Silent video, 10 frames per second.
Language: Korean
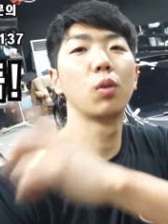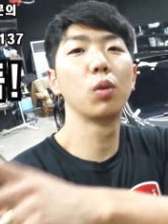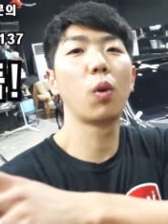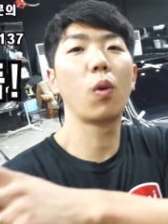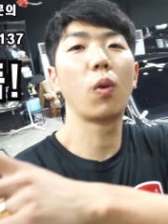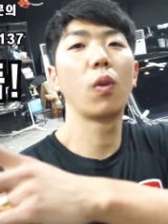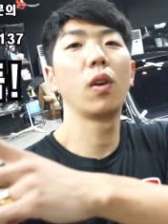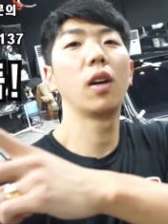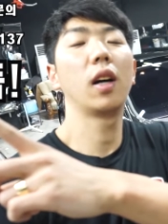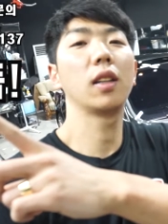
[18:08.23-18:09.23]
구독
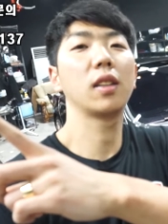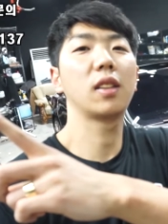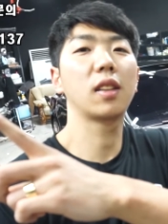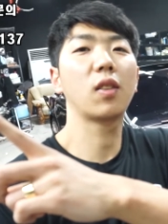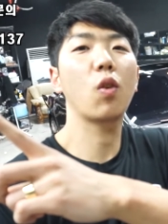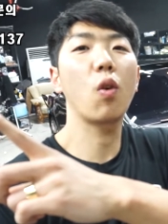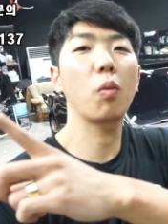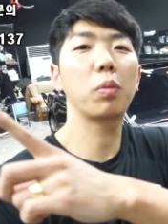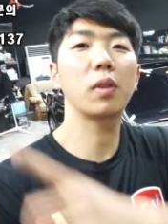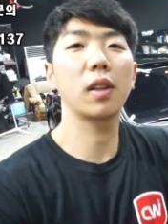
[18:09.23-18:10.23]
하나씩
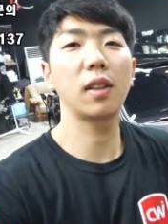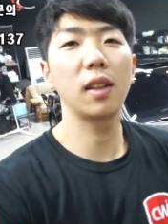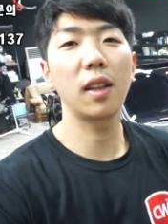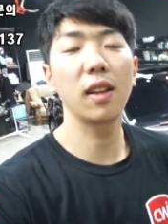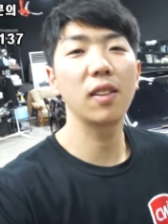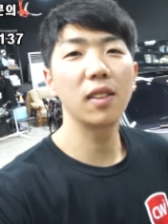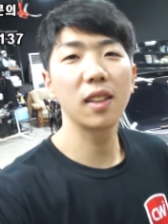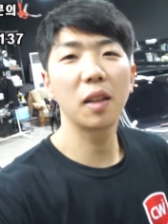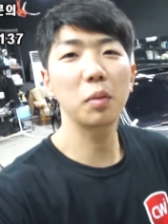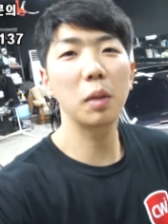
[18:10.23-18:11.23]
꼭 부탁드릴게요.
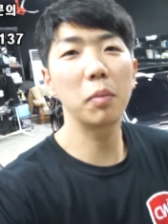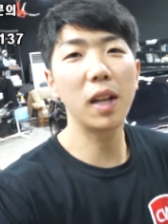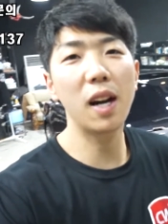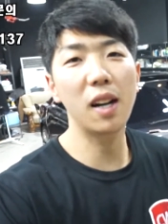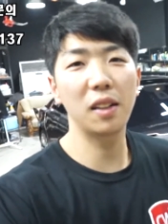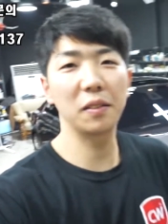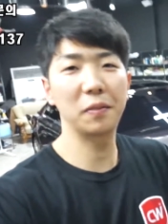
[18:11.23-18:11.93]
감사합니다.